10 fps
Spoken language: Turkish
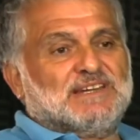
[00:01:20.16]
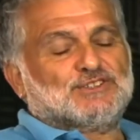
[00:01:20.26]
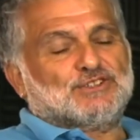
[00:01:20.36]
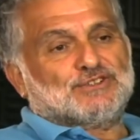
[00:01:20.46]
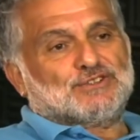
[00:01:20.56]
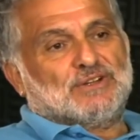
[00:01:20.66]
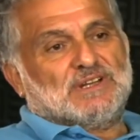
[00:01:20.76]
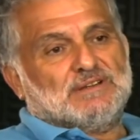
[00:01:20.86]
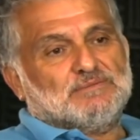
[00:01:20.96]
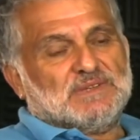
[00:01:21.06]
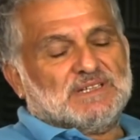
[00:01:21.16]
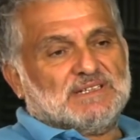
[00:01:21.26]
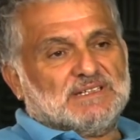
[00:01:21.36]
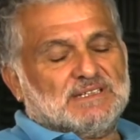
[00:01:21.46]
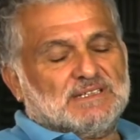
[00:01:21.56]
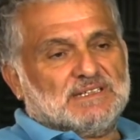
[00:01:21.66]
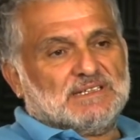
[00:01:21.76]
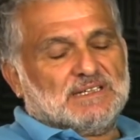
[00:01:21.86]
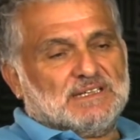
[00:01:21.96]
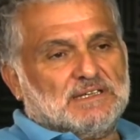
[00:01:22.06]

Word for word: Bir kere şunu söyleyeyim, e,